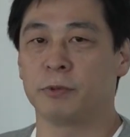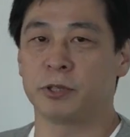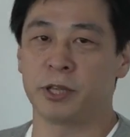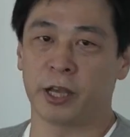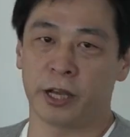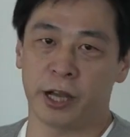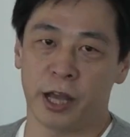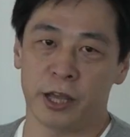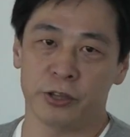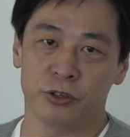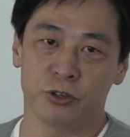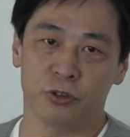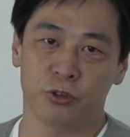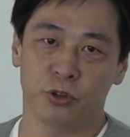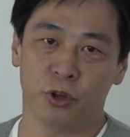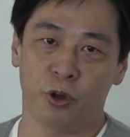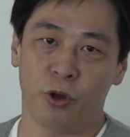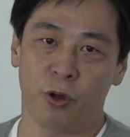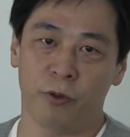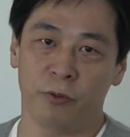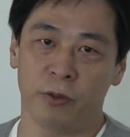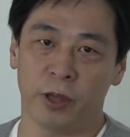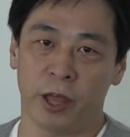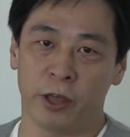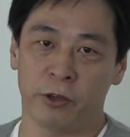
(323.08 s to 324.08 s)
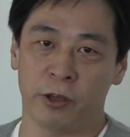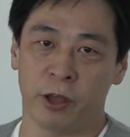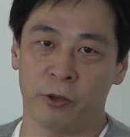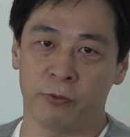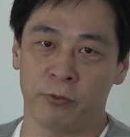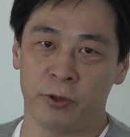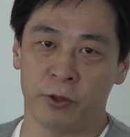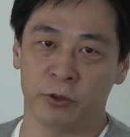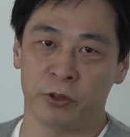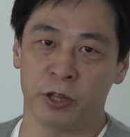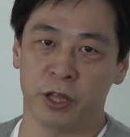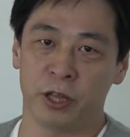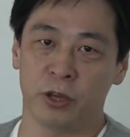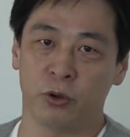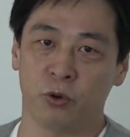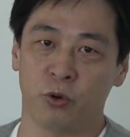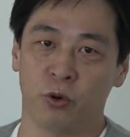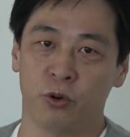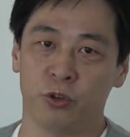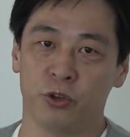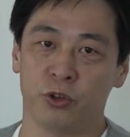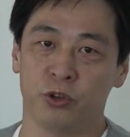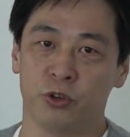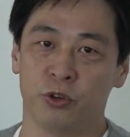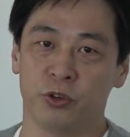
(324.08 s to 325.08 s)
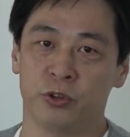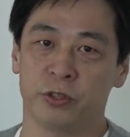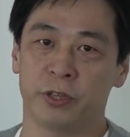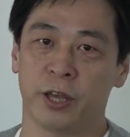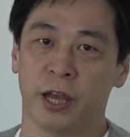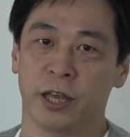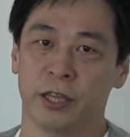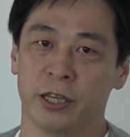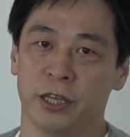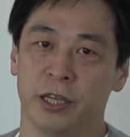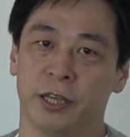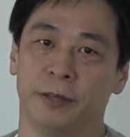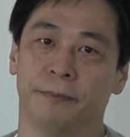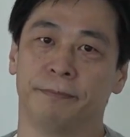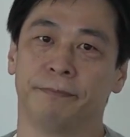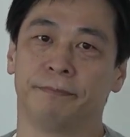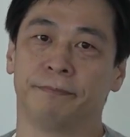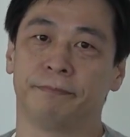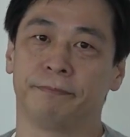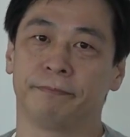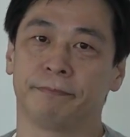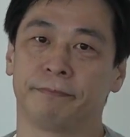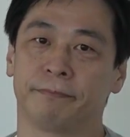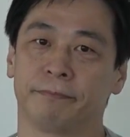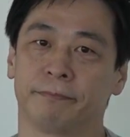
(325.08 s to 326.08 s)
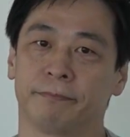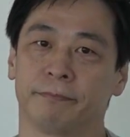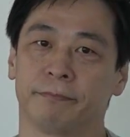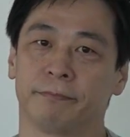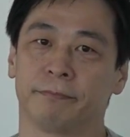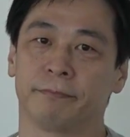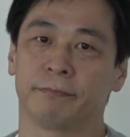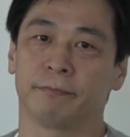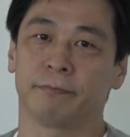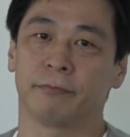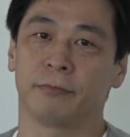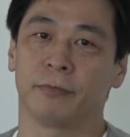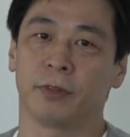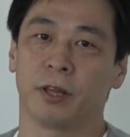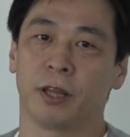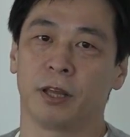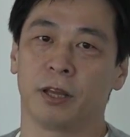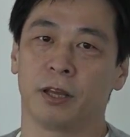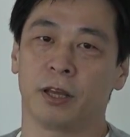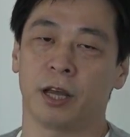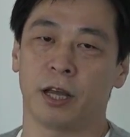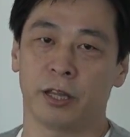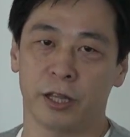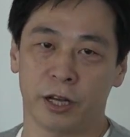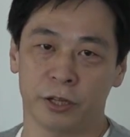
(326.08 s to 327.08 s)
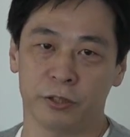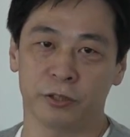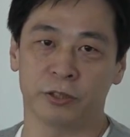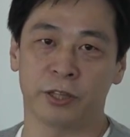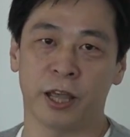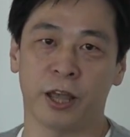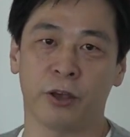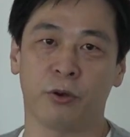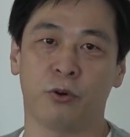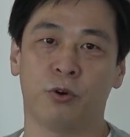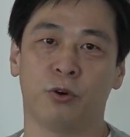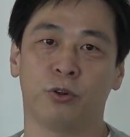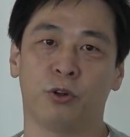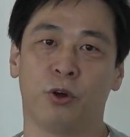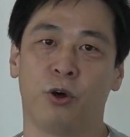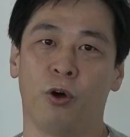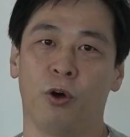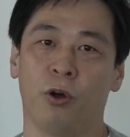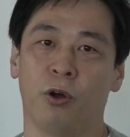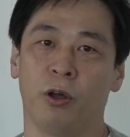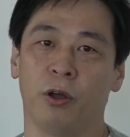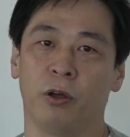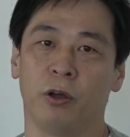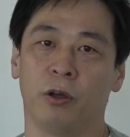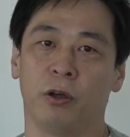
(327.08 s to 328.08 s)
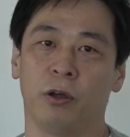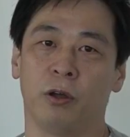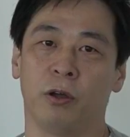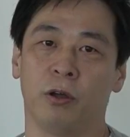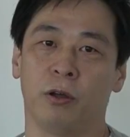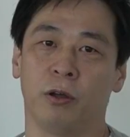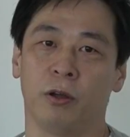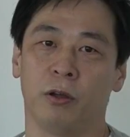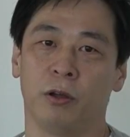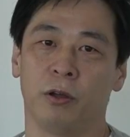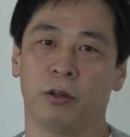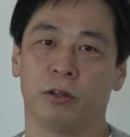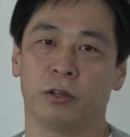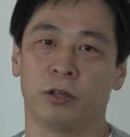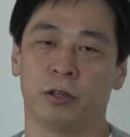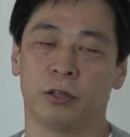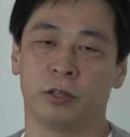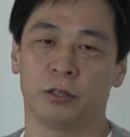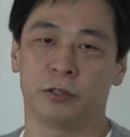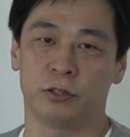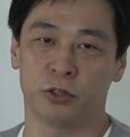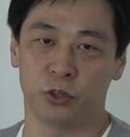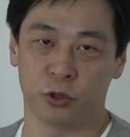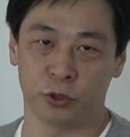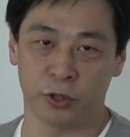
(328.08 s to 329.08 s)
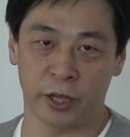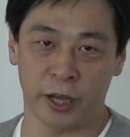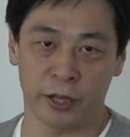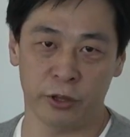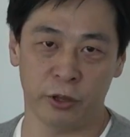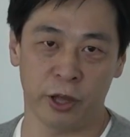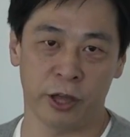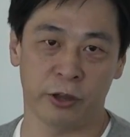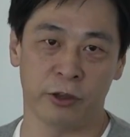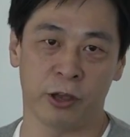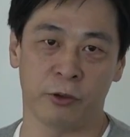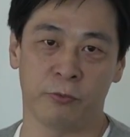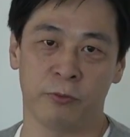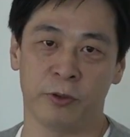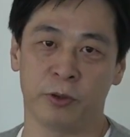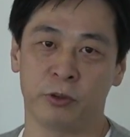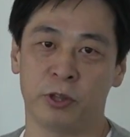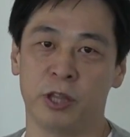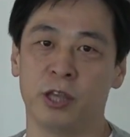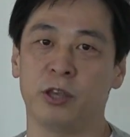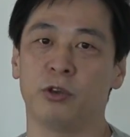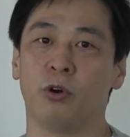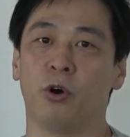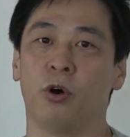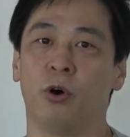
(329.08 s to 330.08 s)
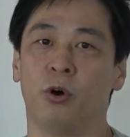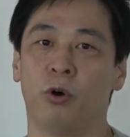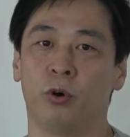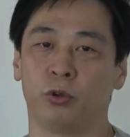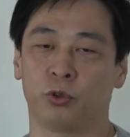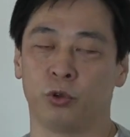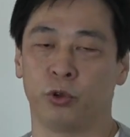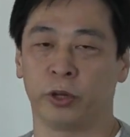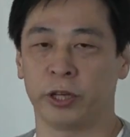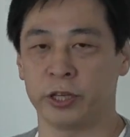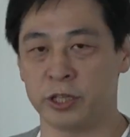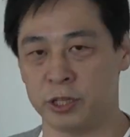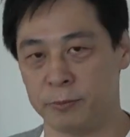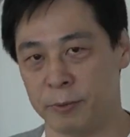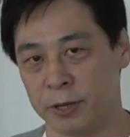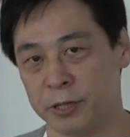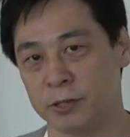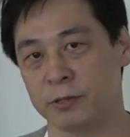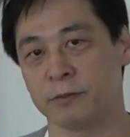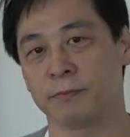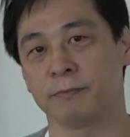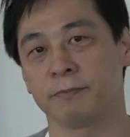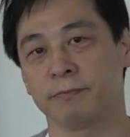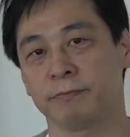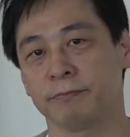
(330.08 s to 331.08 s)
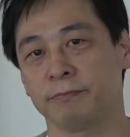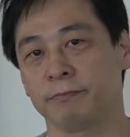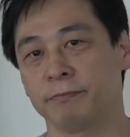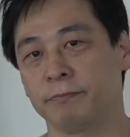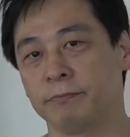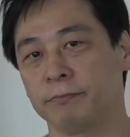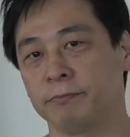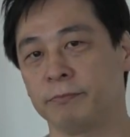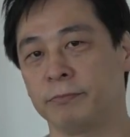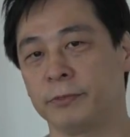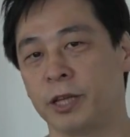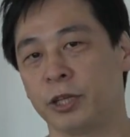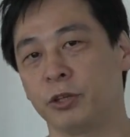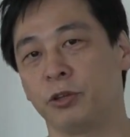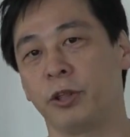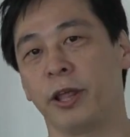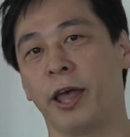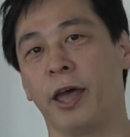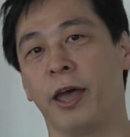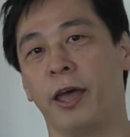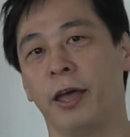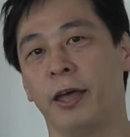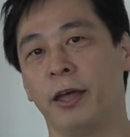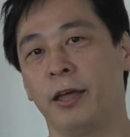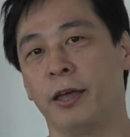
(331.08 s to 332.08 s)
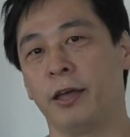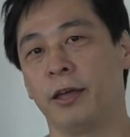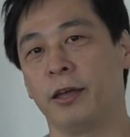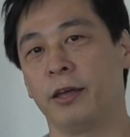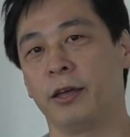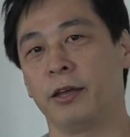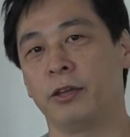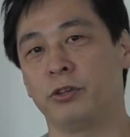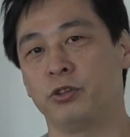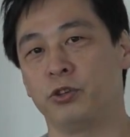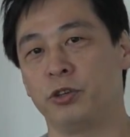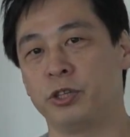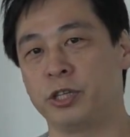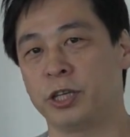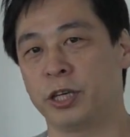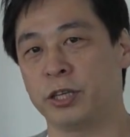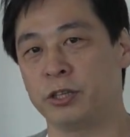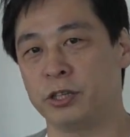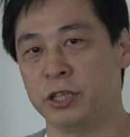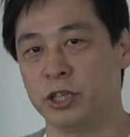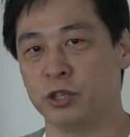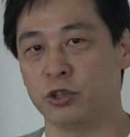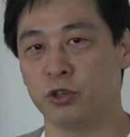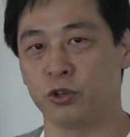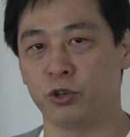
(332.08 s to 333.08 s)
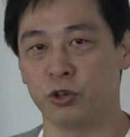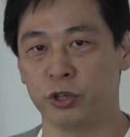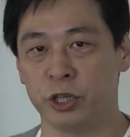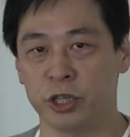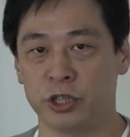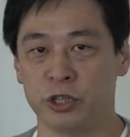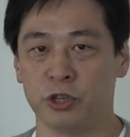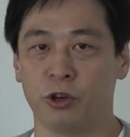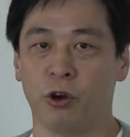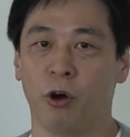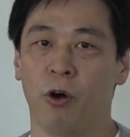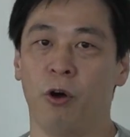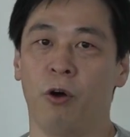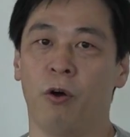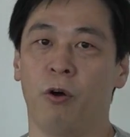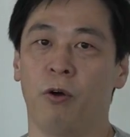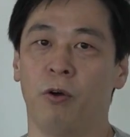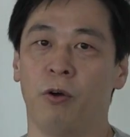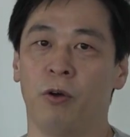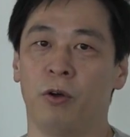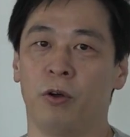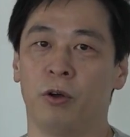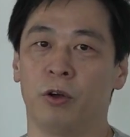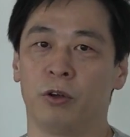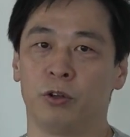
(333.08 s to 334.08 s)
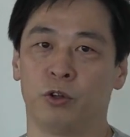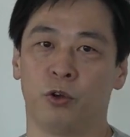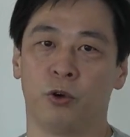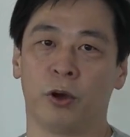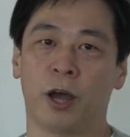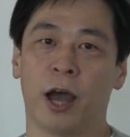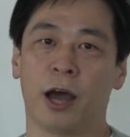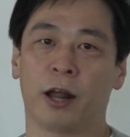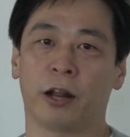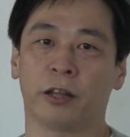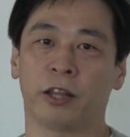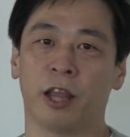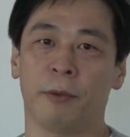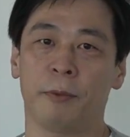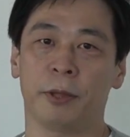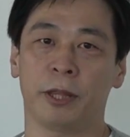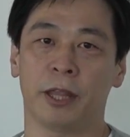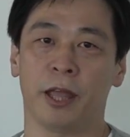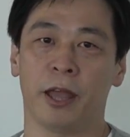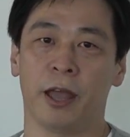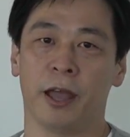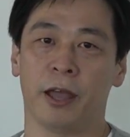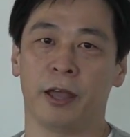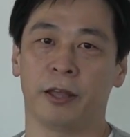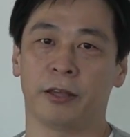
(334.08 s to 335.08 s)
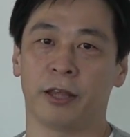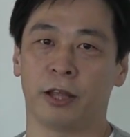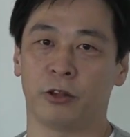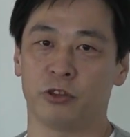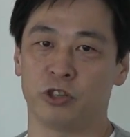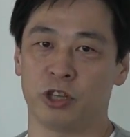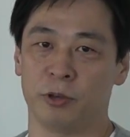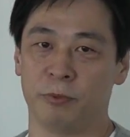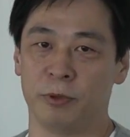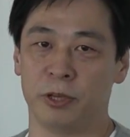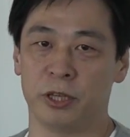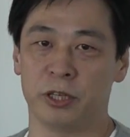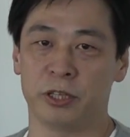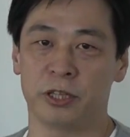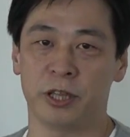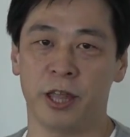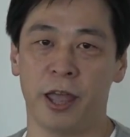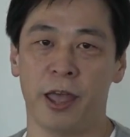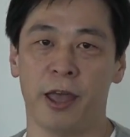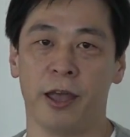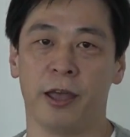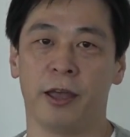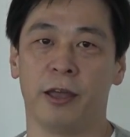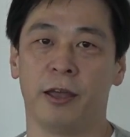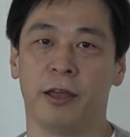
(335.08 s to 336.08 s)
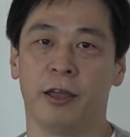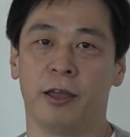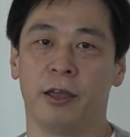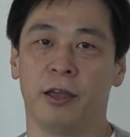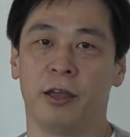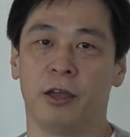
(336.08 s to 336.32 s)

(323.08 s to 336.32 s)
世界中の FF15 購入ユーザーに必ず最高の状態の FF15 をお届けしますなので11月29日をどうか改めて楽しみにして